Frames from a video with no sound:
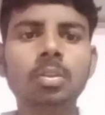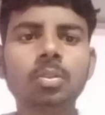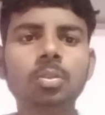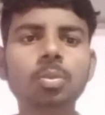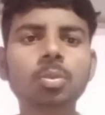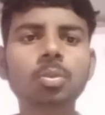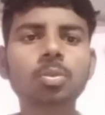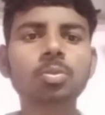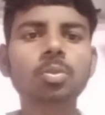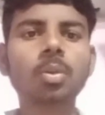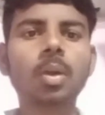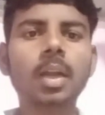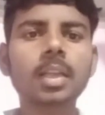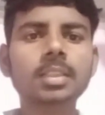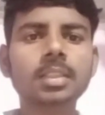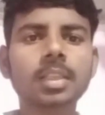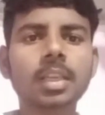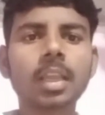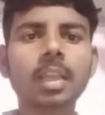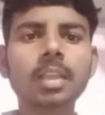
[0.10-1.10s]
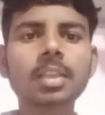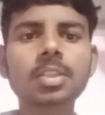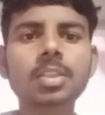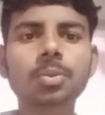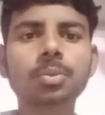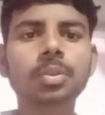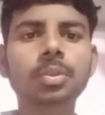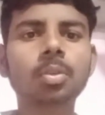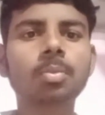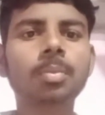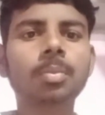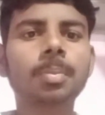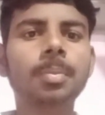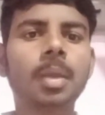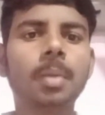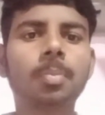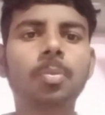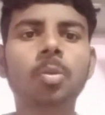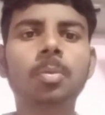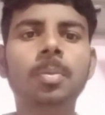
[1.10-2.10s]
तो दोस्तों आज के इस वीडियो
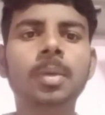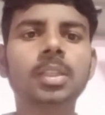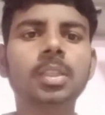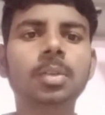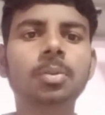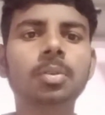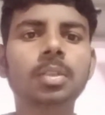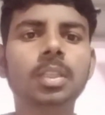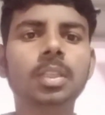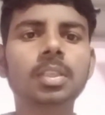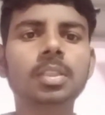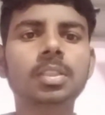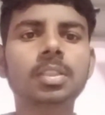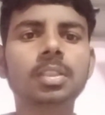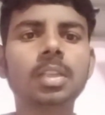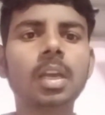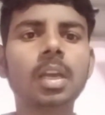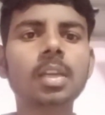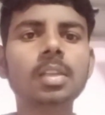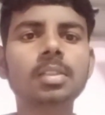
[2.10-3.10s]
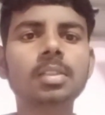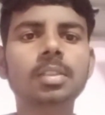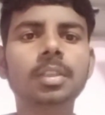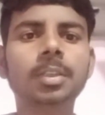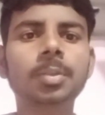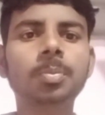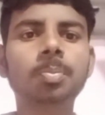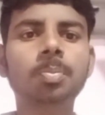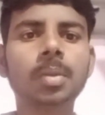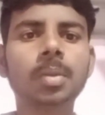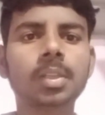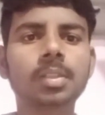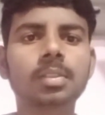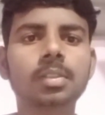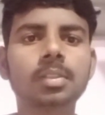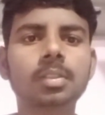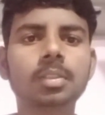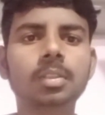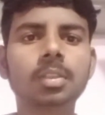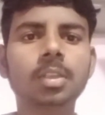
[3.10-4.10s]
में मैं आपको बताऊंगा कि स्टार सिटी
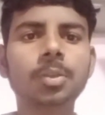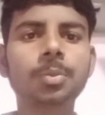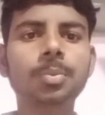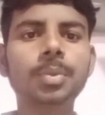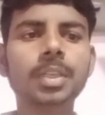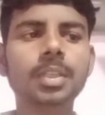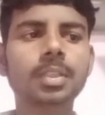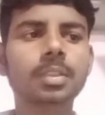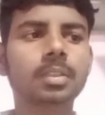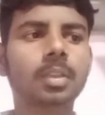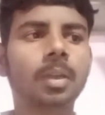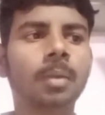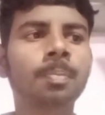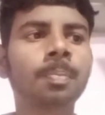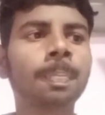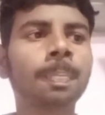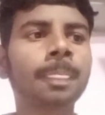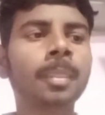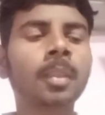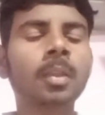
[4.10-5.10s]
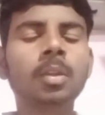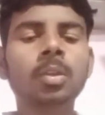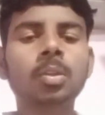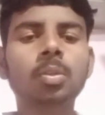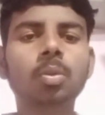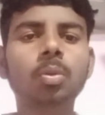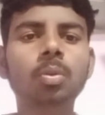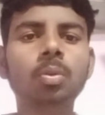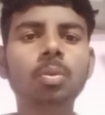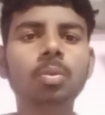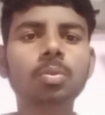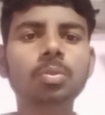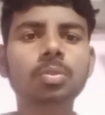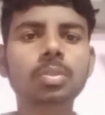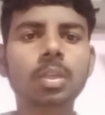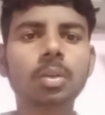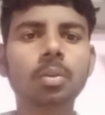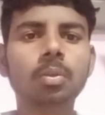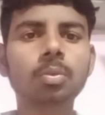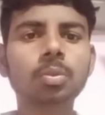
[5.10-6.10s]
प्लस टीवीएस का तो
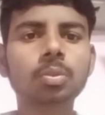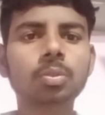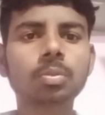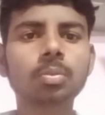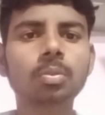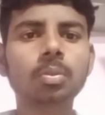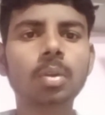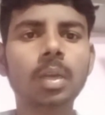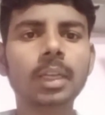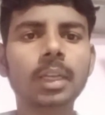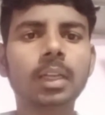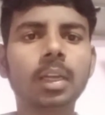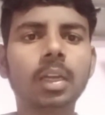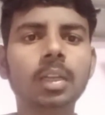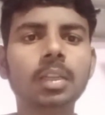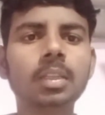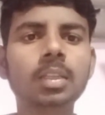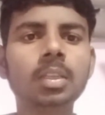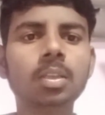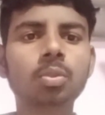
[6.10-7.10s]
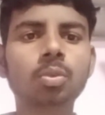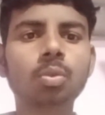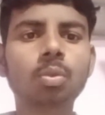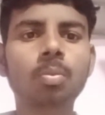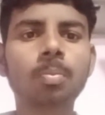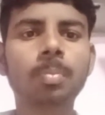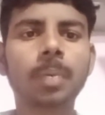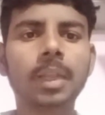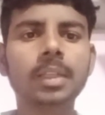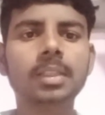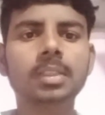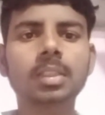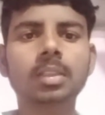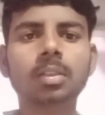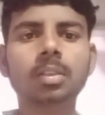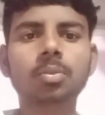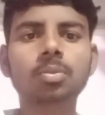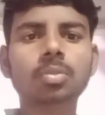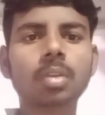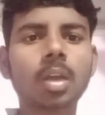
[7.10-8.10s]
उसका उस वो गाड़ी का एक शोरूम प्राइस
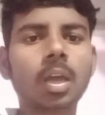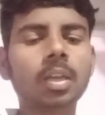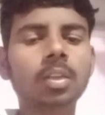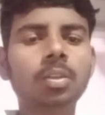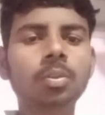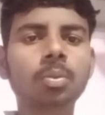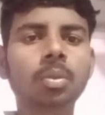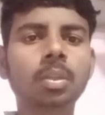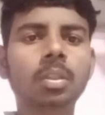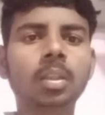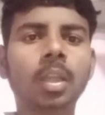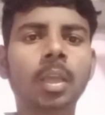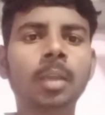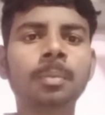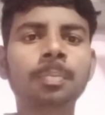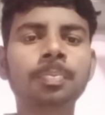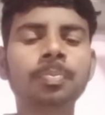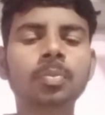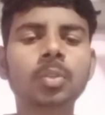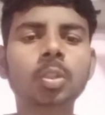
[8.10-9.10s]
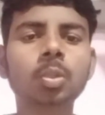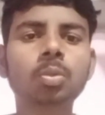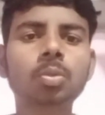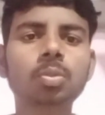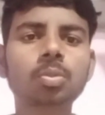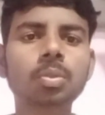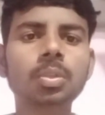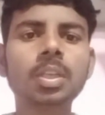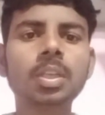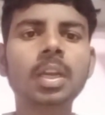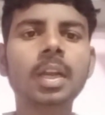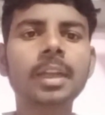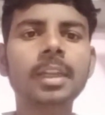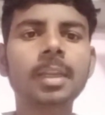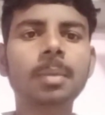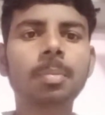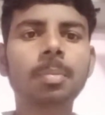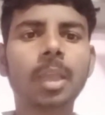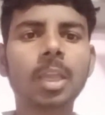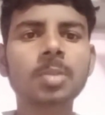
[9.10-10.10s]
कितना है उसका आरटीओ कितना है तो दोस्तों ये
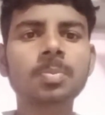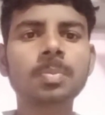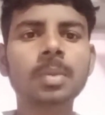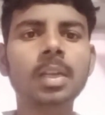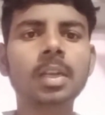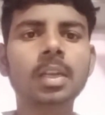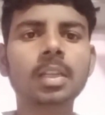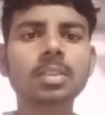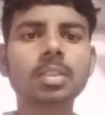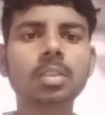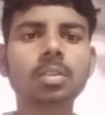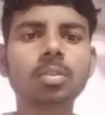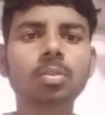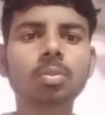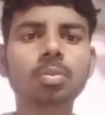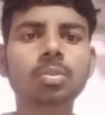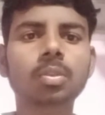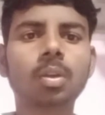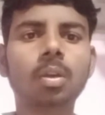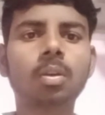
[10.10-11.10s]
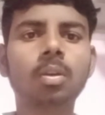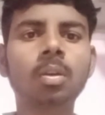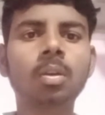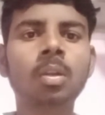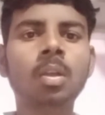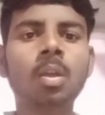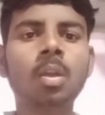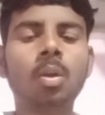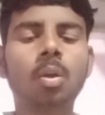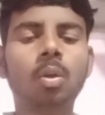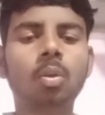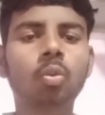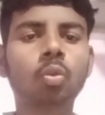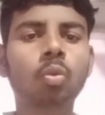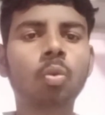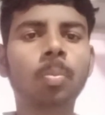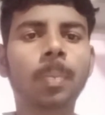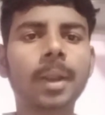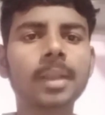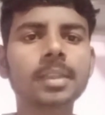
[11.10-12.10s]
गाड़ी आप कैश में लेना चाहते हैं तो उसका ऑन
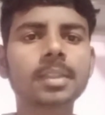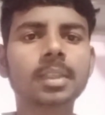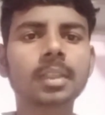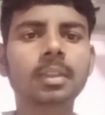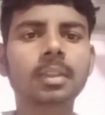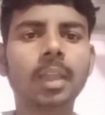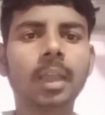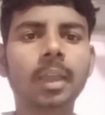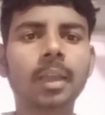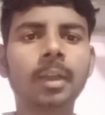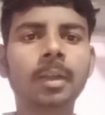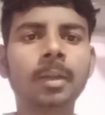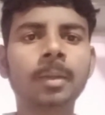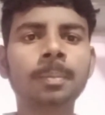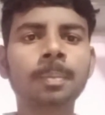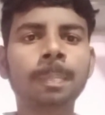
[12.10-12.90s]
रोड प्राइस कितना आएगा